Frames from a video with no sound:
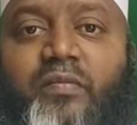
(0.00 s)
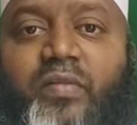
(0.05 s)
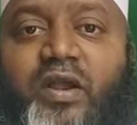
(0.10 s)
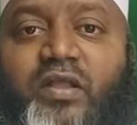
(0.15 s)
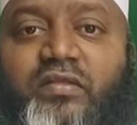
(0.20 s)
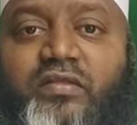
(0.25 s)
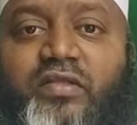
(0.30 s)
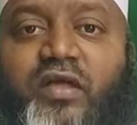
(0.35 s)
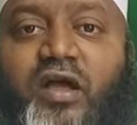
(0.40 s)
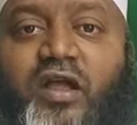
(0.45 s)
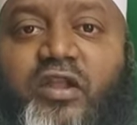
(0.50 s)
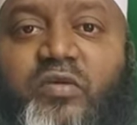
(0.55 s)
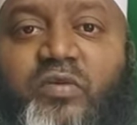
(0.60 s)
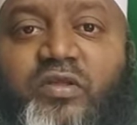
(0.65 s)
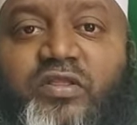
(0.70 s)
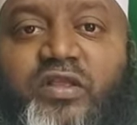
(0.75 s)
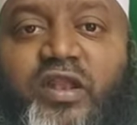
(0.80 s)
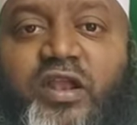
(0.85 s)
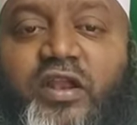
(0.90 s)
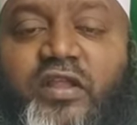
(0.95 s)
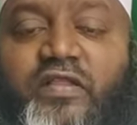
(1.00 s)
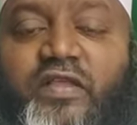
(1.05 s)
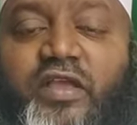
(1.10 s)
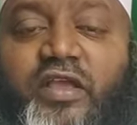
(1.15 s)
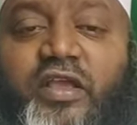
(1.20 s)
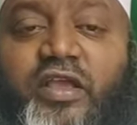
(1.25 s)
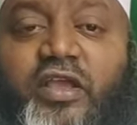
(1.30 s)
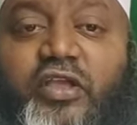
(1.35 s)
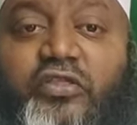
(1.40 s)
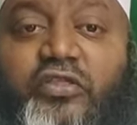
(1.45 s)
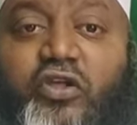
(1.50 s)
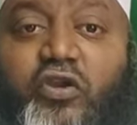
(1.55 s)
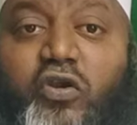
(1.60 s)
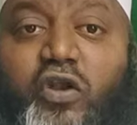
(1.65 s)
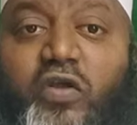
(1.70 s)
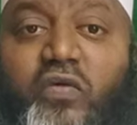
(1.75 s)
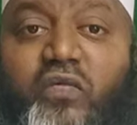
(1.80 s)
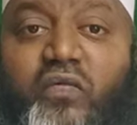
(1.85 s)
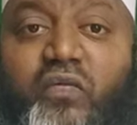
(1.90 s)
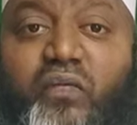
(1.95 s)
భర్త అనుమతి లేనిదే
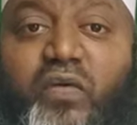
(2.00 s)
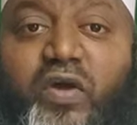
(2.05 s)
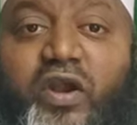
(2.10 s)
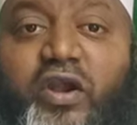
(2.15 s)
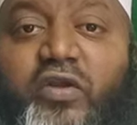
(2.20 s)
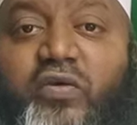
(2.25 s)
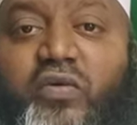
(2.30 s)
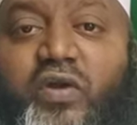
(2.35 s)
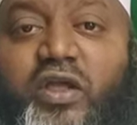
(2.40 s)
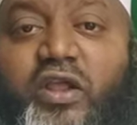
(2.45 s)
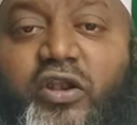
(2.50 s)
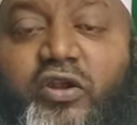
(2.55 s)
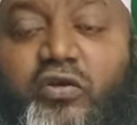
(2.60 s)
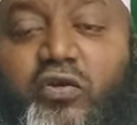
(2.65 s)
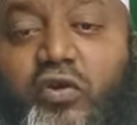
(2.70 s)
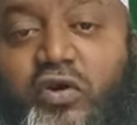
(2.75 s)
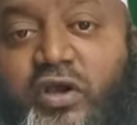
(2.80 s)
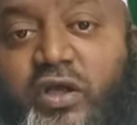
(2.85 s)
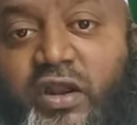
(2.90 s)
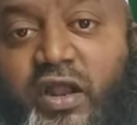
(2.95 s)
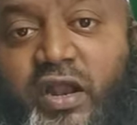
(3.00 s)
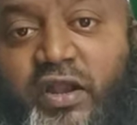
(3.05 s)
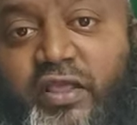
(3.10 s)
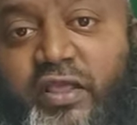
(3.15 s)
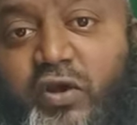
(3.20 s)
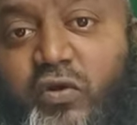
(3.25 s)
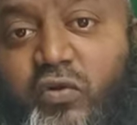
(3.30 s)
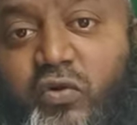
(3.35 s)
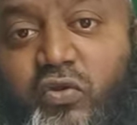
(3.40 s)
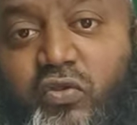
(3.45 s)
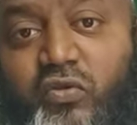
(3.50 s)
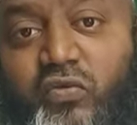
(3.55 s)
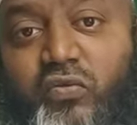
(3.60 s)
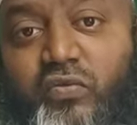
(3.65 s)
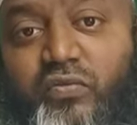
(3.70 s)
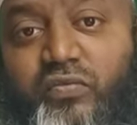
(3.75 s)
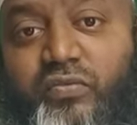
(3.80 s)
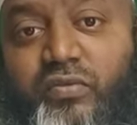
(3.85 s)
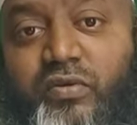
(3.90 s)
ఇతరులు ఎవ్వరిని కూడా ఇంట్లోకి రానియకూడదు